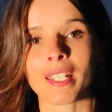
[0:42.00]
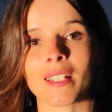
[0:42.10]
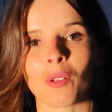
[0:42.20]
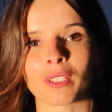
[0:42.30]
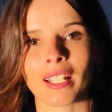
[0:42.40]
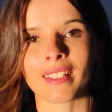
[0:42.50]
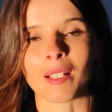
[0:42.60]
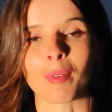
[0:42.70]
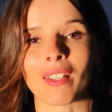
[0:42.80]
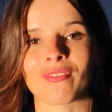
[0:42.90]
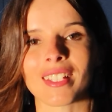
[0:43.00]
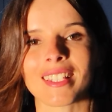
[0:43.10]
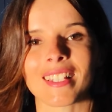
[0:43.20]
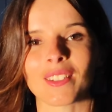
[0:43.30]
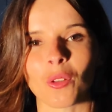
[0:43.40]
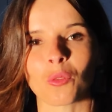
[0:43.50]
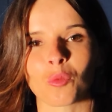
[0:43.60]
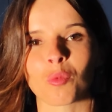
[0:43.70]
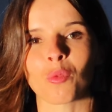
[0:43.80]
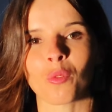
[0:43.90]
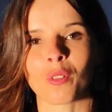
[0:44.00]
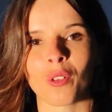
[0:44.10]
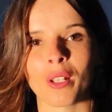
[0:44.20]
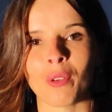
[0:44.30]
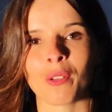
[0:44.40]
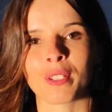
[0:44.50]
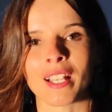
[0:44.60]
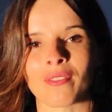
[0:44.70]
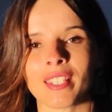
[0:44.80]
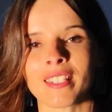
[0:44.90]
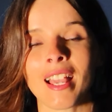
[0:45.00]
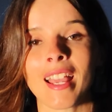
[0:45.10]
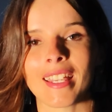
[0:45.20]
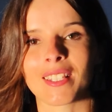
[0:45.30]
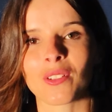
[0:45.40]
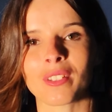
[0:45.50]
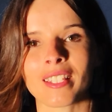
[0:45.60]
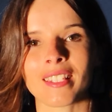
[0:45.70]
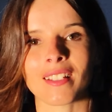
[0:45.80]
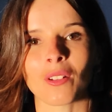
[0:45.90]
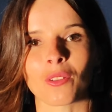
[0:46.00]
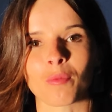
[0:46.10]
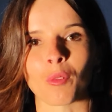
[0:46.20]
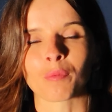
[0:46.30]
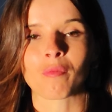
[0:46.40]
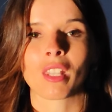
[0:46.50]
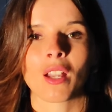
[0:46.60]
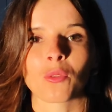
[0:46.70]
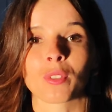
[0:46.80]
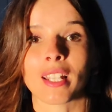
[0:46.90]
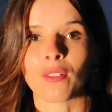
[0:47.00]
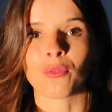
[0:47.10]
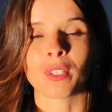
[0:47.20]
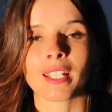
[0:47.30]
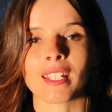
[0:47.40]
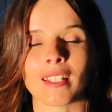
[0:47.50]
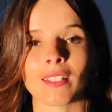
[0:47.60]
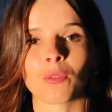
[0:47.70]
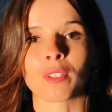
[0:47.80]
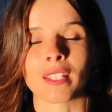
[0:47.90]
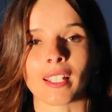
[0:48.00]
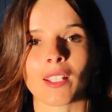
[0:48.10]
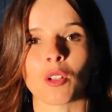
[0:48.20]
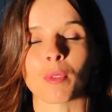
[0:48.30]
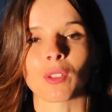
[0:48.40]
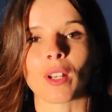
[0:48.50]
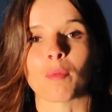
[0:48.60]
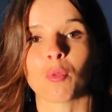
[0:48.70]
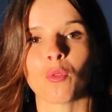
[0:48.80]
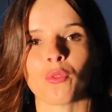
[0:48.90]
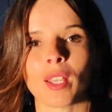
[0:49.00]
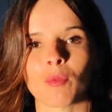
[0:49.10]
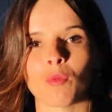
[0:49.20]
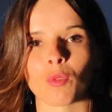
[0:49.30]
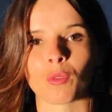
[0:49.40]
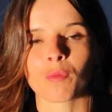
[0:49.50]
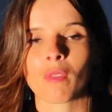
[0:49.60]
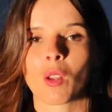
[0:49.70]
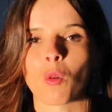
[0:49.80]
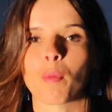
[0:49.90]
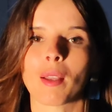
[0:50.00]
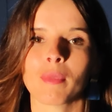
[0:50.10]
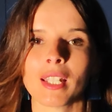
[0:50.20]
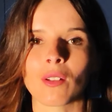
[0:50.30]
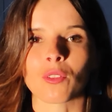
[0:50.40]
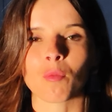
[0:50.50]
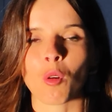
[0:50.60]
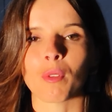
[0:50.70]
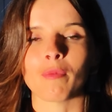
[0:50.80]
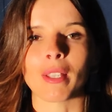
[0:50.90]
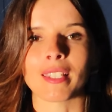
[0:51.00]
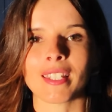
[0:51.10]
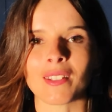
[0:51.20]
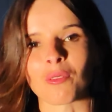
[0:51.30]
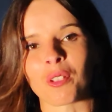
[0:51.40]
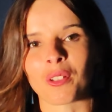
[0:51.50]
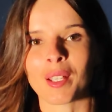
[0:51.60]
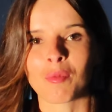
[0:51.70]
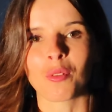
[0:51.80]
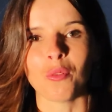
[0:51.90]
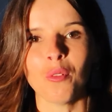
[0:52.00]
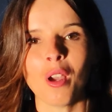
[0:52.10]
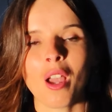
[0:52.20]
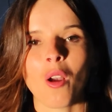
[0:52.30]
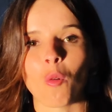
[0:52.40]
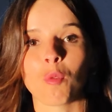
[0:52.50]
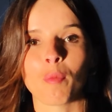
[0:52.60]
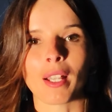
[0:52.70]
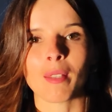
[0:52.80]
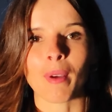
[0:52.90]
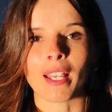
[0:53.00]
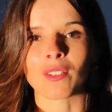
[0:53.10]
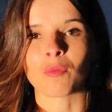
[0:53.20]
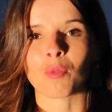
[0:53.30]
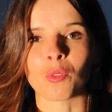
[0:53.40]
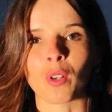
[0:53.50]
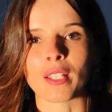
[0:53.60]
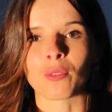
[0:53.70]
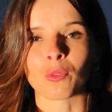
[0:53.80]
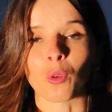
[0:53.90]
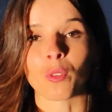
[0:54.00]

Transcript: pris sa retraite après 27 ans de bons euh, et loyaux services et 117 lancements. Donc c'est la fusée qui a été considérée comme étant la plus fiable au monde. parmi les lancements emblématiques, où oh, il y en a beaucoup. On peut parler par exemple de la sonde